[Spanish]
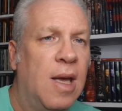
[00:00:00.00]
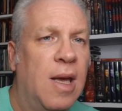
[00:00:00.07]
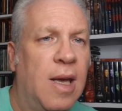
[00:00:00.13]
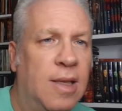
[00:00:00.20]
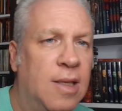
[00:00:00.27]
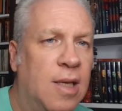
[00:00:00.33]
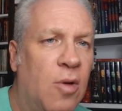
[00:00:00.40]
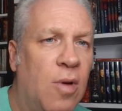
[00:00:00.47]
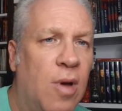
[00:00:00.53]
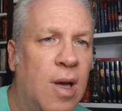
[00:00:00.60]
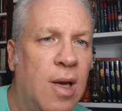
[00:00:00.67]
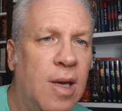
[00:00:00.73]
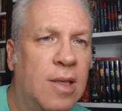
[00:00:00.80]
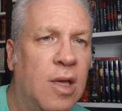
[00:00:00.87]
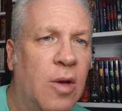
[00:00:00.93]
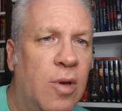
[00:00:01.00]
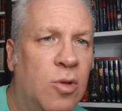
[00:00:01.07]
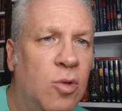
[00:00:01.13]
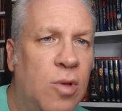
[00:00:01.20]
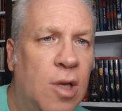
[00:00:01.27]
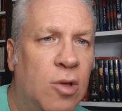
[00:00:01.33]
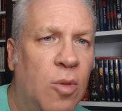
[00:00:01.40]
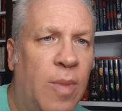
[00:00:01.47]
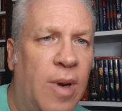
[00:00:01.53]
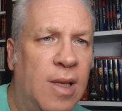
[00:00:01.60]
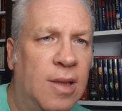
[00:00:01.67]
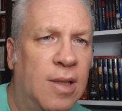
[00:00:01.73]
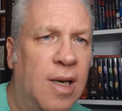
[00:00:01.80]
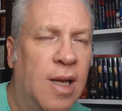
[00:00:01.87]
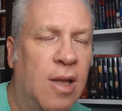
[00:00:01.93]
estaba, estaba estudiando para
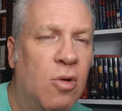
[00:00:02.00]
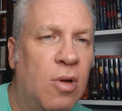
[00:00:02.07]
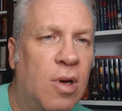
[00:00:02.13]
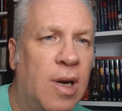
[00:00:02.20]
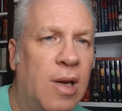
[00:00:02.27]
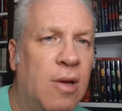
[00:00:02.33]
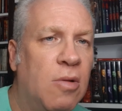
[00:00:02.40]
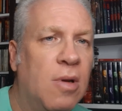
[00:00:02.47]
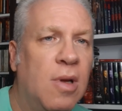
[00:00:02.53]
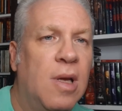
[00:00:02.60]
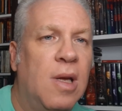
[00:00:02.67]
entrenador, creo,